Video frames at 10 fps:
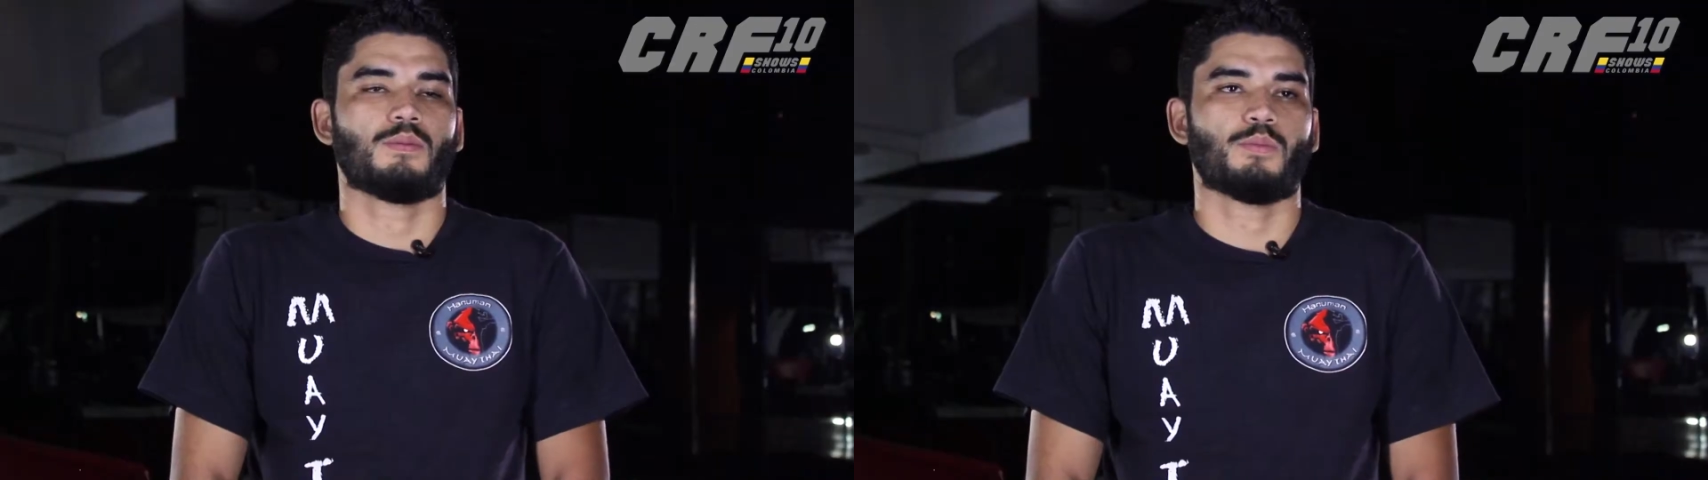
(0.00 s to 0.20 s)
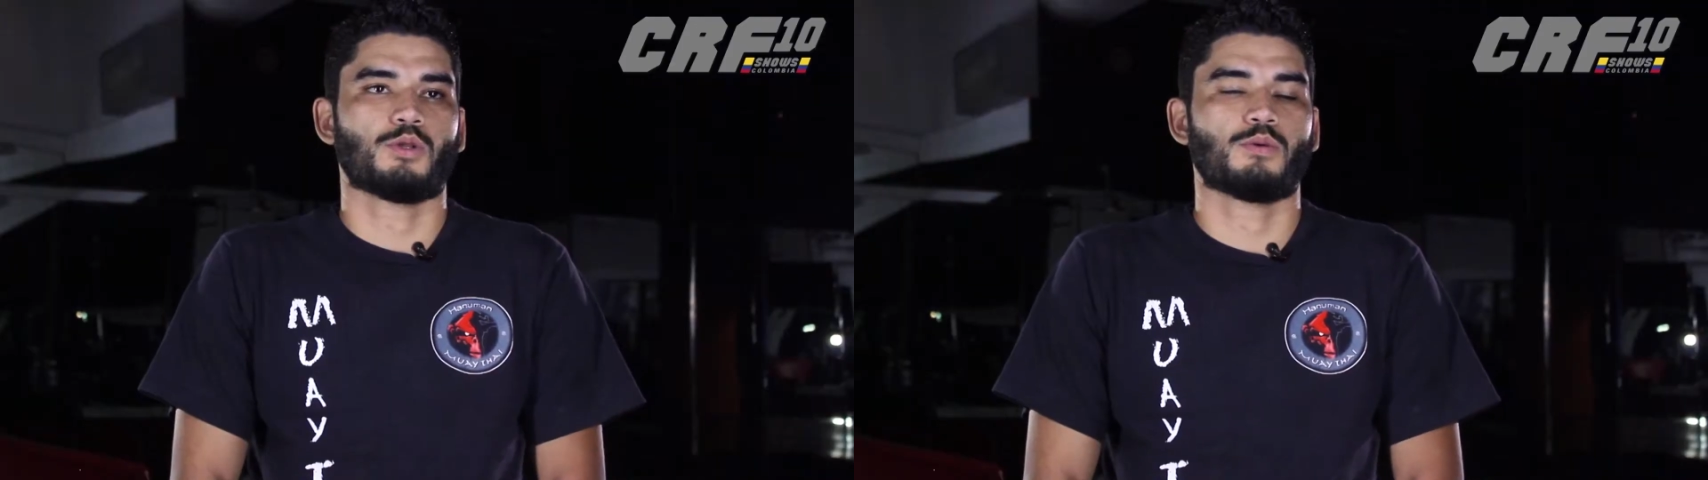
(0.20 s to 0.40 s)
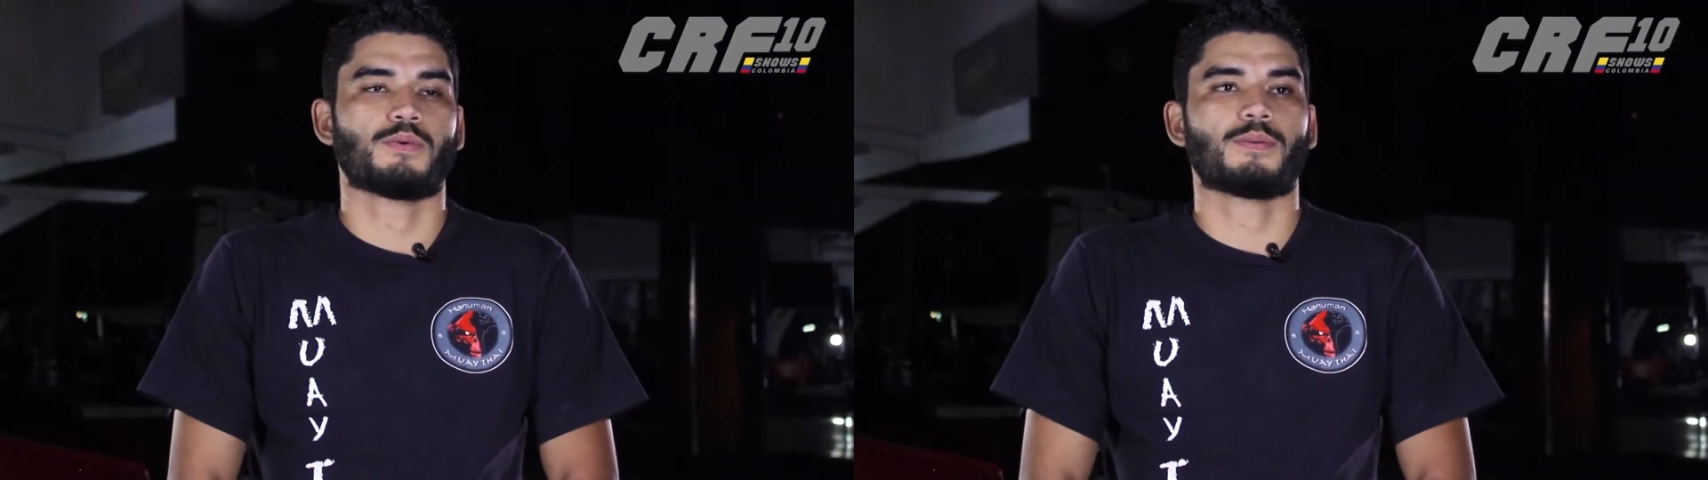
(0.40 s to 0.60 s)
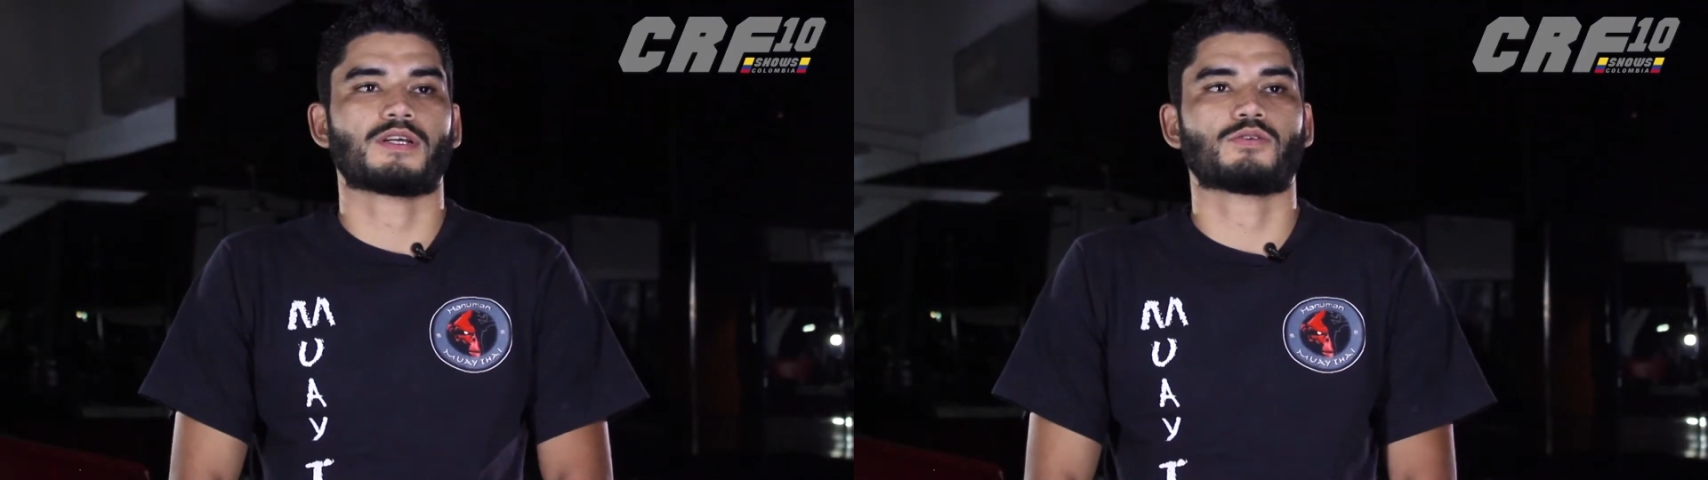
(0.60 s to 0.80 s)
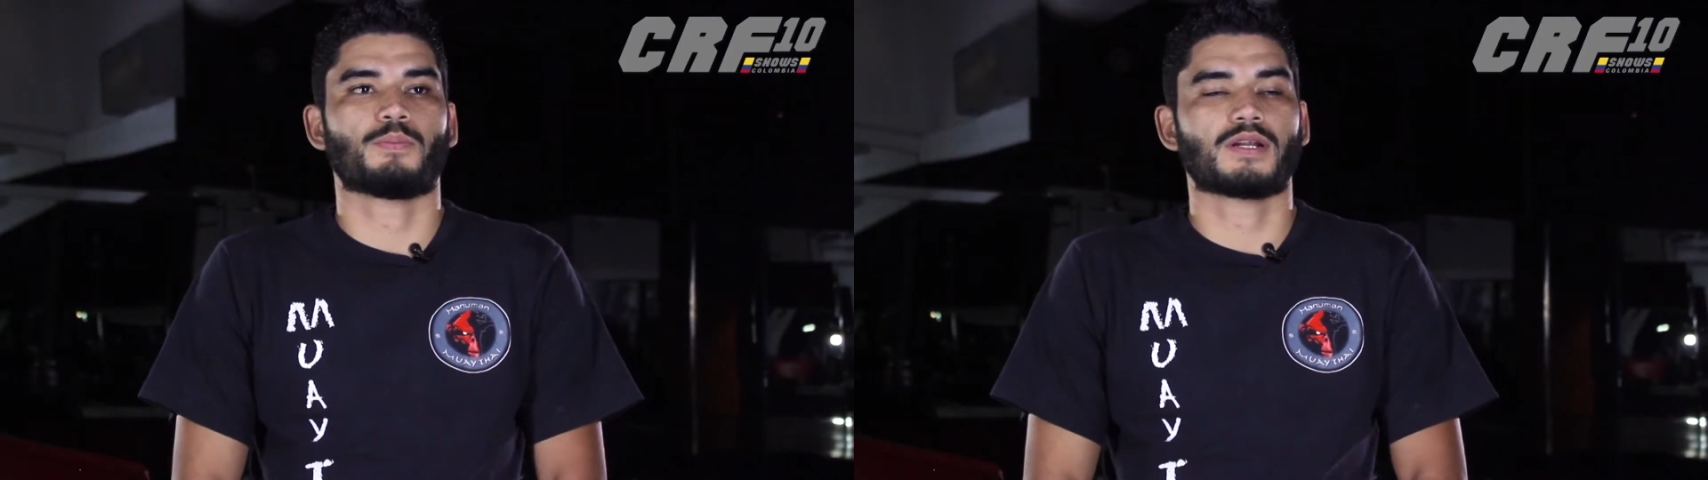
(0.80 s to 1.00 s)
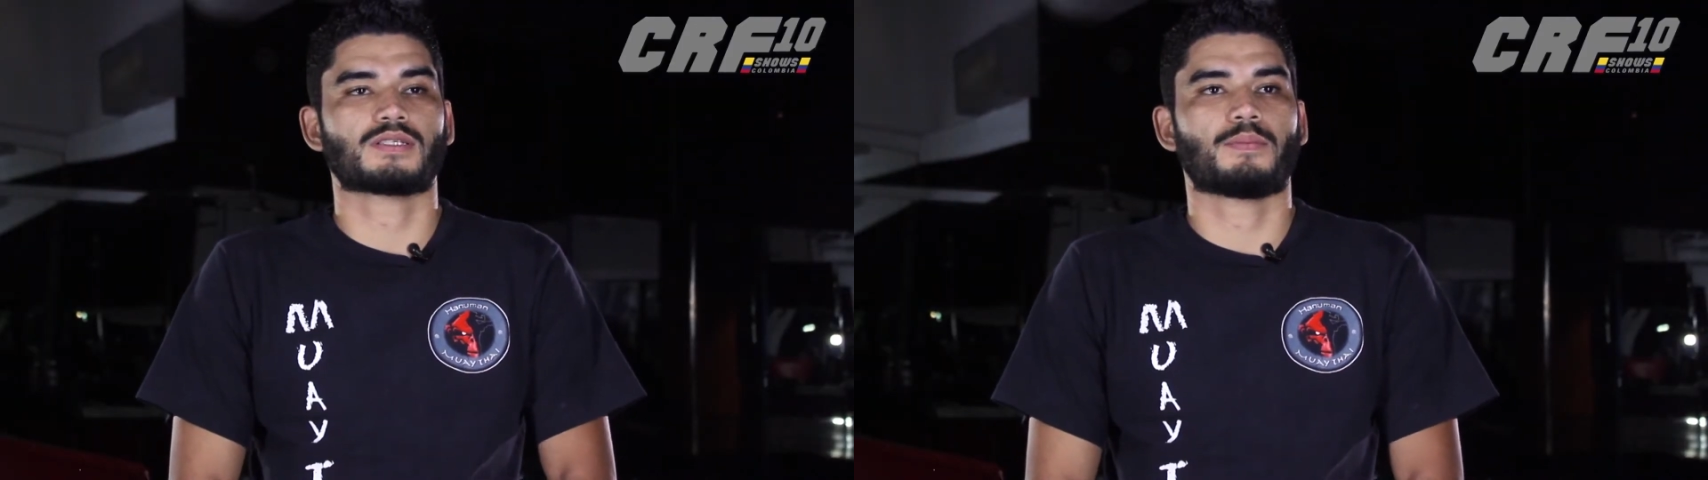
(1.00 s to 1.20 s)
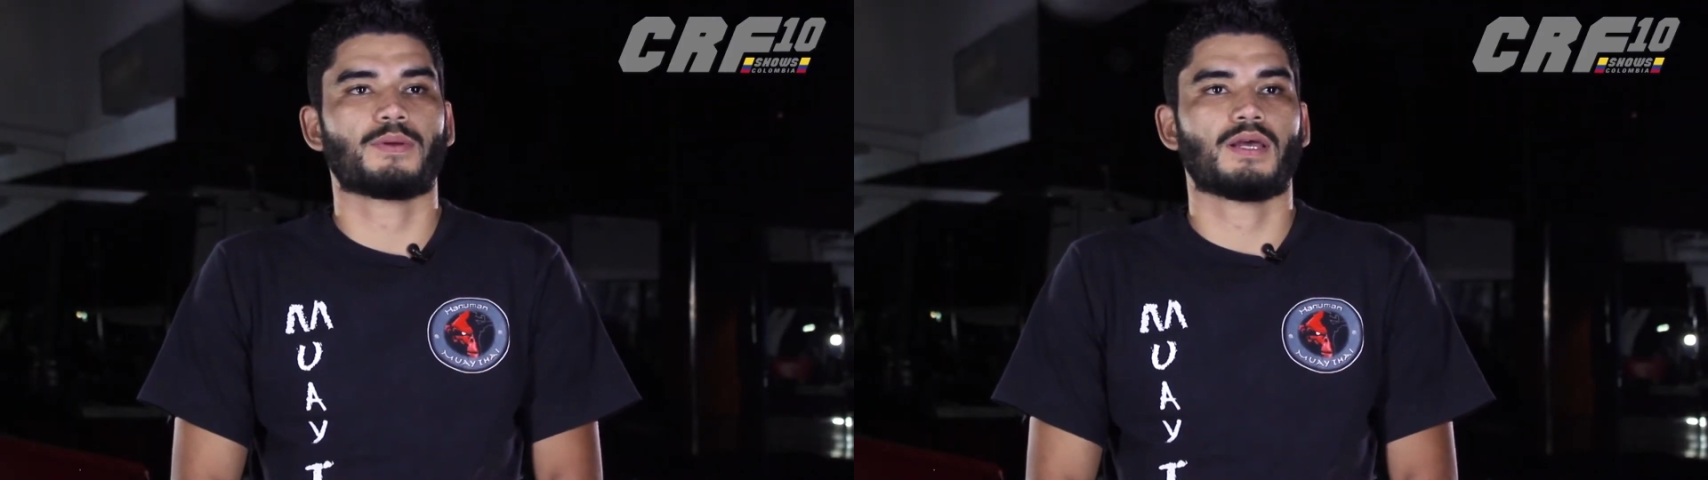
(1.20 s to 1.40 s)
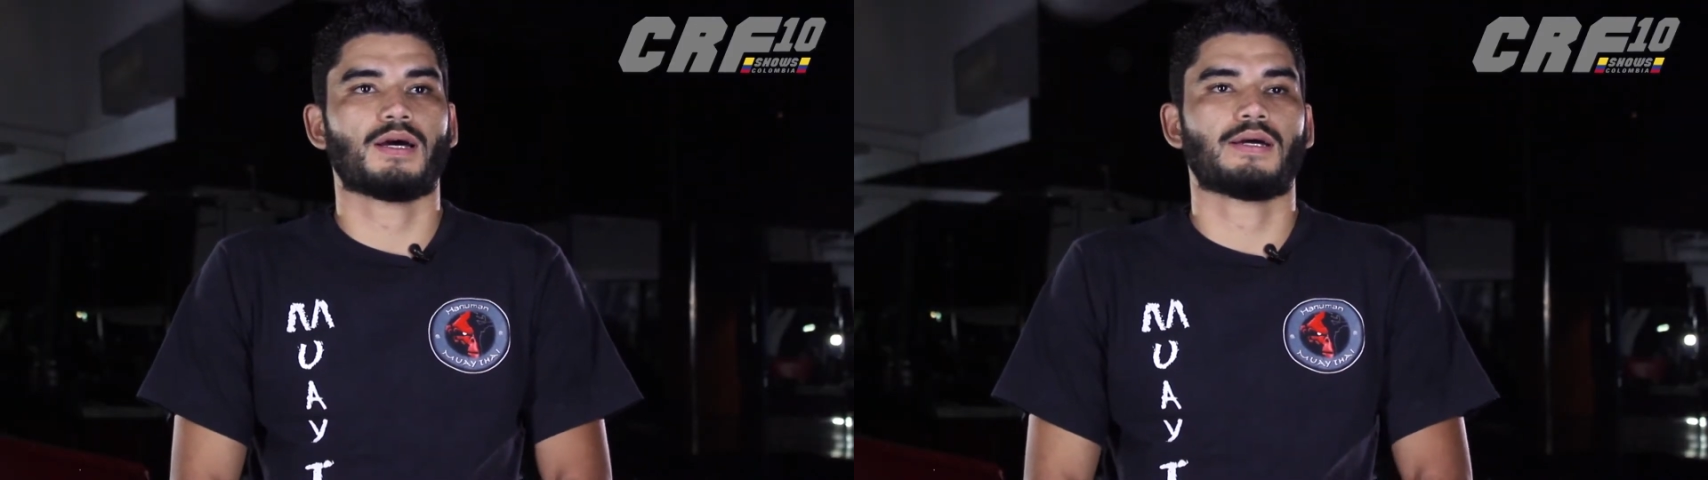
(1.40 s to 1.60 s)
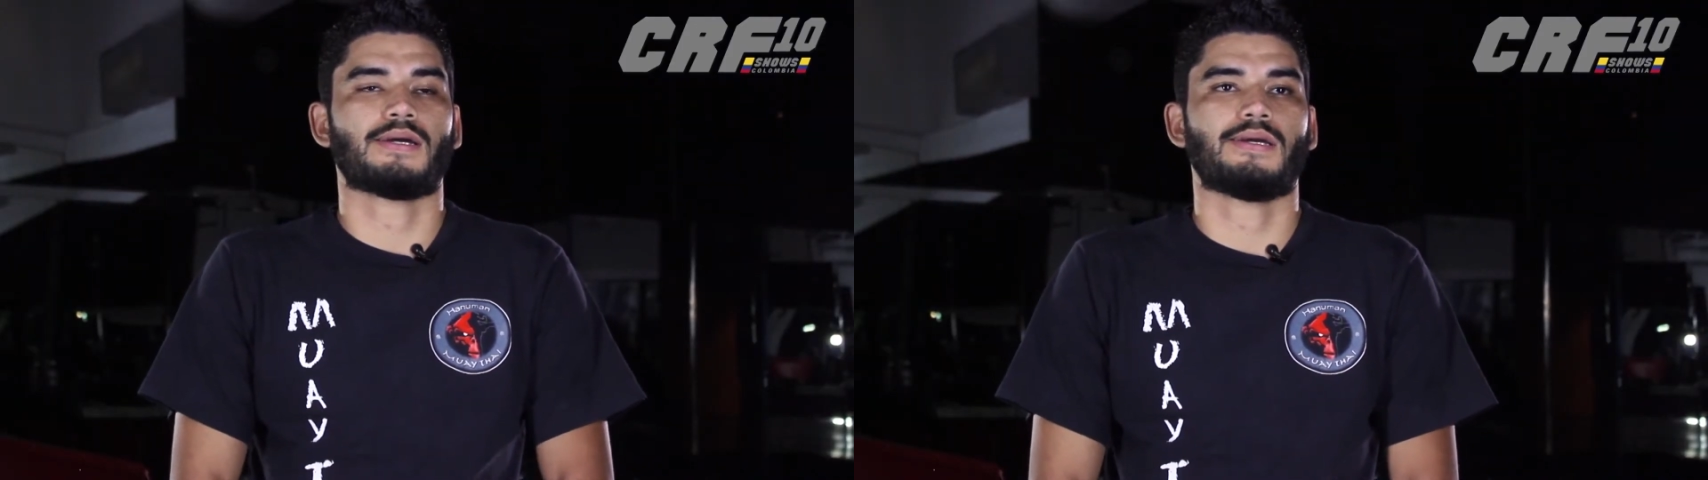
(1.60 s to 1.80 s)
Bueno, mi preparación para esta pelea,